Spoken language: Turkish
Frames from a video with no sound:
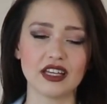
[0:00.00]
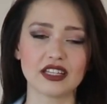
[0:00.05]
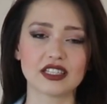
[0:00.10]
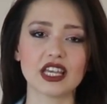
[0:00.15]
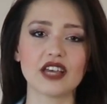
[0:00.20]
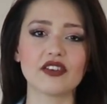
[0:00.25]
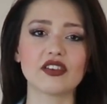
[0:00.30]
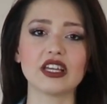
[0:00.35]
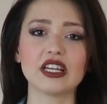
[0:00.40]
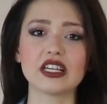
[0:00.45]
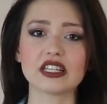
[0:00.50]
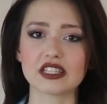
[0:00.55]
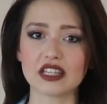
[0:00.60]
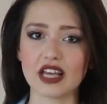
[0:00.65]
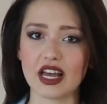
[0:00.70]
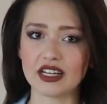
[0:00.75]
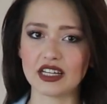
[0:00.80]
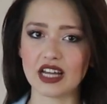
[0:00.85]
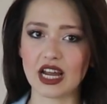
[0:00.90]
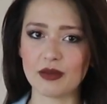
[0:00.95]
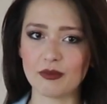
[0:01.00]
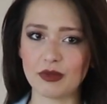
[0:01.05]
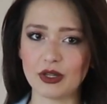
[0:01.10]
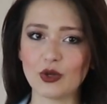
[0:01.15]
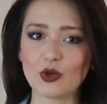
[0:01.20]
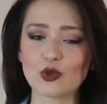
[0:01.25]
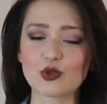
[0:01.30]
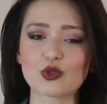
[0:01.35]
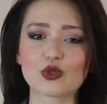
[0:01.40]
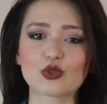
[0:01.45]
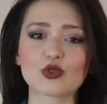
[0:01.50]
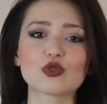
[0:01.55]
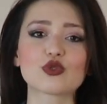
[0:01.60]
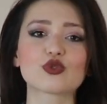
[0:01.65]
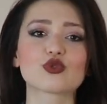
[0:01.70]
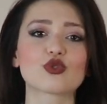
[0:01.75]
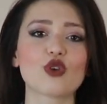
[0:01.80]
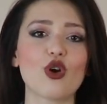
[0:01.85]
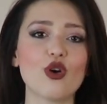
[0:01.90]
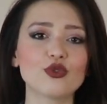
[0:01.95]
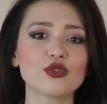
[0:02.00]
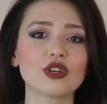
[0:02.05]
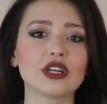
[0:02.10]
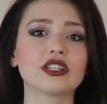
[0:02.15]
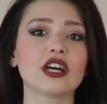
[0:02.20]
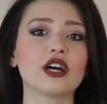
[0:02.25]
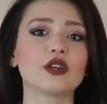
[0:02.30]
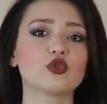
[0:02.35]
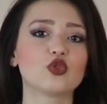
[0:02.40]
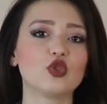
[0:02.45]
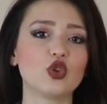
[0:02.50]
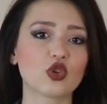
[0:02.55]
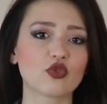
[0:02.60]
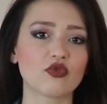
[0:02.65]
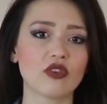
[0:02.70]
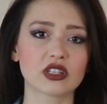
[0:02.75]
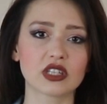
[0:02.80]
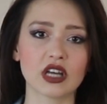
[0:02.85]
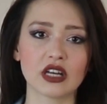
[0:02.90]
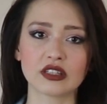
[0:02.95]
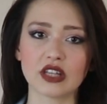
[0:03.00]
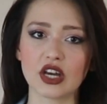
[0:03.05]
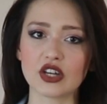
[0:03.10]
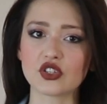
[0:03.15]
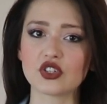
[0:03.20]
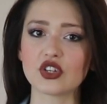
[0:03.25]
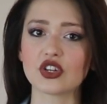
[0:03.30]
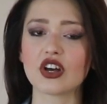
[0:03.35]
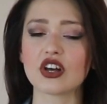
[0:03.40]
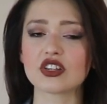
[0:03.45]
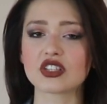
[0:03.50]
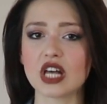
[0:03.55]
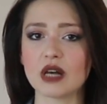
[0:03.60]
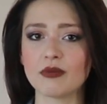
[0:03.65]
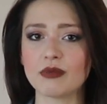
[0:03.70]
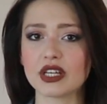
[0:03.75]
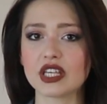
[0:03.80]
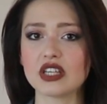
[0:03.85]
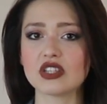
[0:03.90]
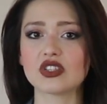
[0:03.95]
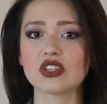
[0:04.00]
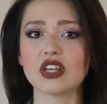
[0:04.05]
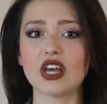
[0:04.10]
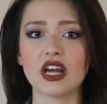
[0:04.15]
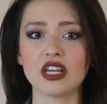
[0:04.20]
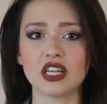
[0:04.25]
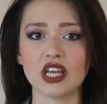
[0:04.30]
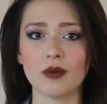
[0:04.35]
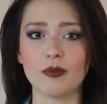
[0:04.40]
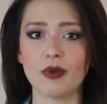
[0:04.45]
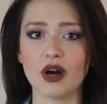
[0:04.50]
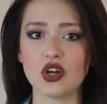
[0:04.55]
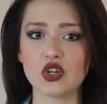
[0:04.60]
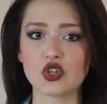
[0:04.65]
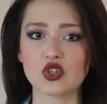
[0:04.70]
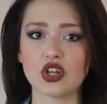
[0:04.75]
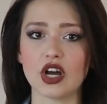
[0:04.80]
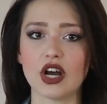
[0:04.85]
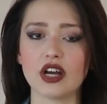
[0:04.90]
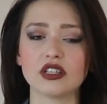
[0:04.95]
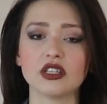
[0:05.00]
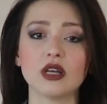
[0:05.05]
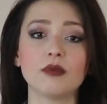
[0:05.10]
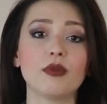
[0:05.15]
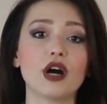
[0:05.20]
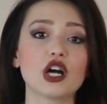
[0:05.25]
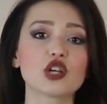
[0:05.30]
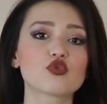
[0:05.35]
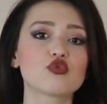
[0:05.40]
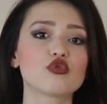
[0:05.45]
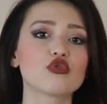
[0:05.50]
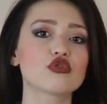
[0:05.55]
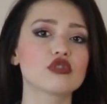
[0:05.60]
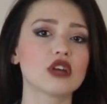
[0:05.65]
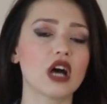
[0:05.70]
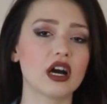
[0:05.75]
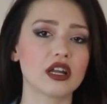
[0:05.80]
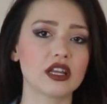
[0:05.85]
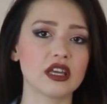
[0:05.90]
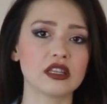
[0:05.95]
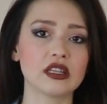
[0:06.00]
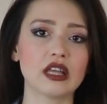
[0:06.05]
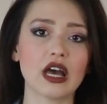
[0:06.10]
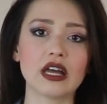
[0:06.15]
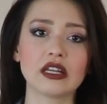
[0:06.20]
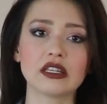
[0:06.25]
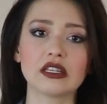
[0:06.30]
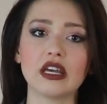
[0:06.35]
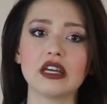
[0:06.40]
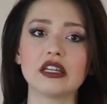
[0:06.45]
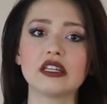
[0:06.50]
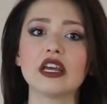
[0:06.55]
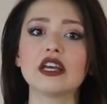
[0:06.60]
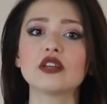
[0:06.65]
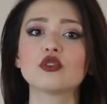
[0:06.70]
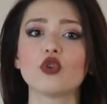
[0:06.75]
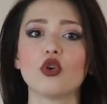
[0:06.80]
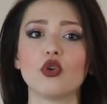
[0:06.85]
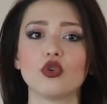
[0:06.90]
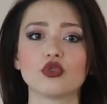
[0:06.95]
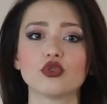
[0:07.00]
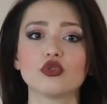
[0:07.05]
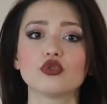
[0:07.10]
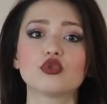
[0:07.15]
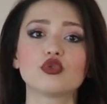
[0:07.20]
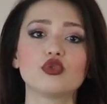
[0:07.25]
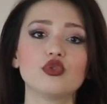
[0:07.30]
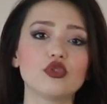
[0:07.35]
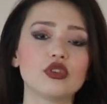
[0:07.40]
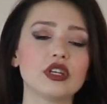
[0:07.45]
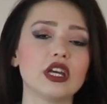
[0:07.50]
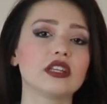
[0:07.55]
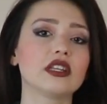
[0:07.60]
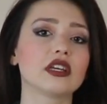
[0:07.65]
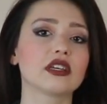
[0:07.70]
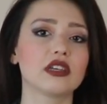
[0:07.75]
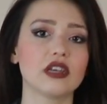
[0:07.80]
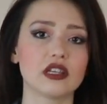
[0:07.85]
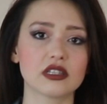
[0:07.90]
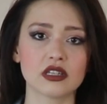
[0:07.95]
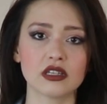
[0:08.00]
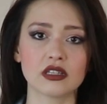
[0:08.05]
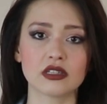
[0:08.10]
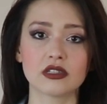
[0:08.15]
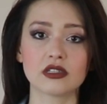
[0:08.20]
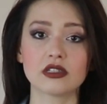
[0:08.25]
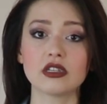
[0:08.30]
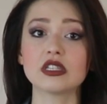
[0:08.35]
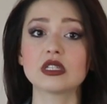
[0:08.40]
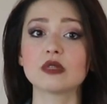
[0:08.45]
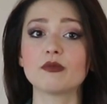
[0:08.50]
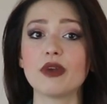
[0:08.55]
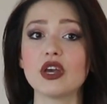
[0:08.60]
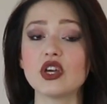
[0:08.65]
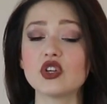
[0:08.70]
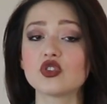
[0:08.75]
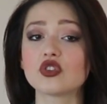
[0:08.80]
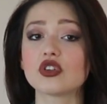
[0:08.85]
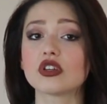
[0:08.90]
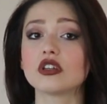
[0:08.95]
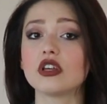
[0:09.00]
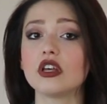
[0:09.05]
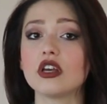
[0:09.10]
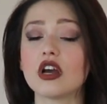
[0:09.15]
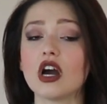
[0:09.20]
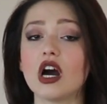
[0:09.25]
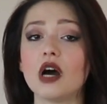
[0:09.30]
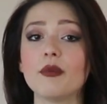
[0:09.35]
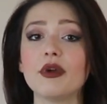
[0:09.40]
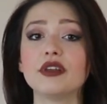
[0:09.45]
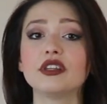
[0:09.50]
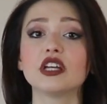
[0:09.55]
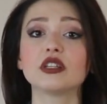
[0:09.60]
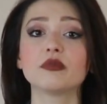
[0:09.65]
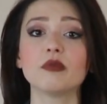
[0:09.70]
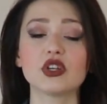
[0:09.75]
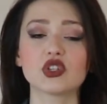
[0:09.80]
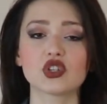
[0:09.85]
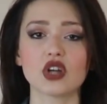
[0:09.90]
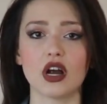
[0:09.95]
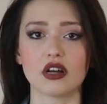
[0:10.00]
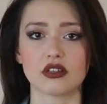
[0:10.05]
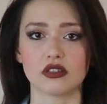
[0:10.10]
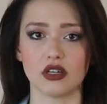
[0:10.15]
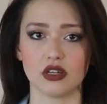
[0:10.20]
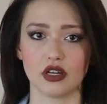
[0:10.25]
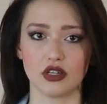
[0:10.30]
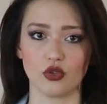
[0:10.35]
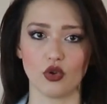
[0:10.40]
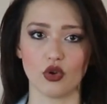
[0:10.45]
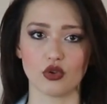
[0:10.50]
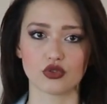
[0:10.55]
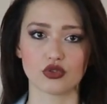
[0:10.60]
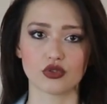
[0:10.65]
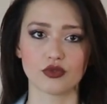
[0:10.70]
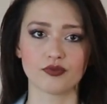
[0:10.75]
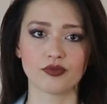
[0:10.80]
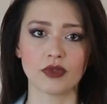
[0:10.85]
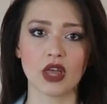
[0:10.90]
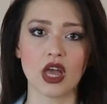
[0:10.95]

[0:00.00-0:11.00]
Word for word: Sevgili izleyenler biliyorsunuz sonradan Türk vatandaşlığı kazanmak isteyen yabancılarda başvuru tarihinden geriye doğru Türkiye'de kesintisiz 5 yıl ikamet etme şartı aranıyor.